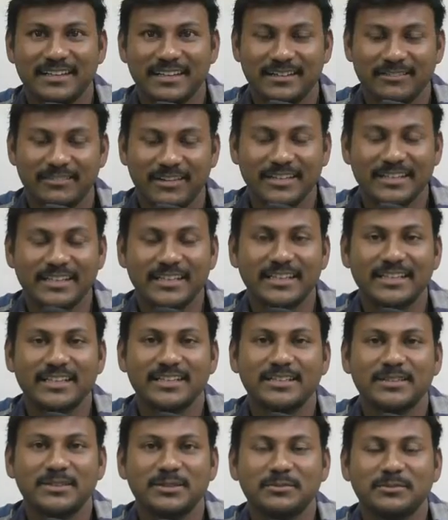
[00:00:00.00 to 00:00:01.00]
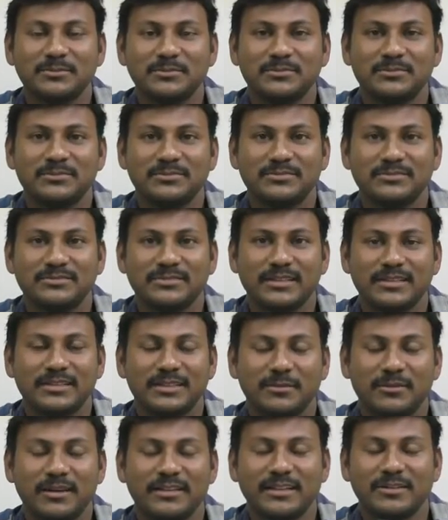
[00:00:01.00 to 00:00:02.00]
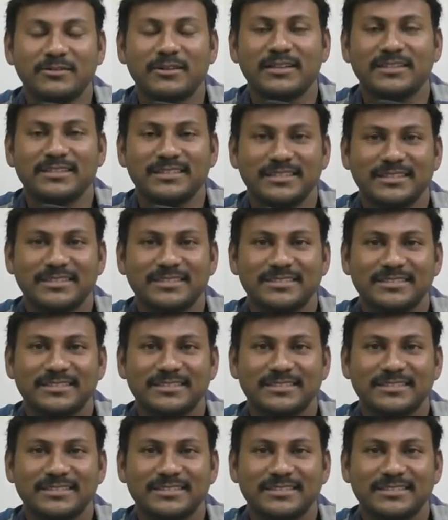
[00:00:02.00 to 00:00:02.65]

வாடிக்கையாளர்களுக்கும் நம் தீபாவளி நல்வாழ்த்துக்கள்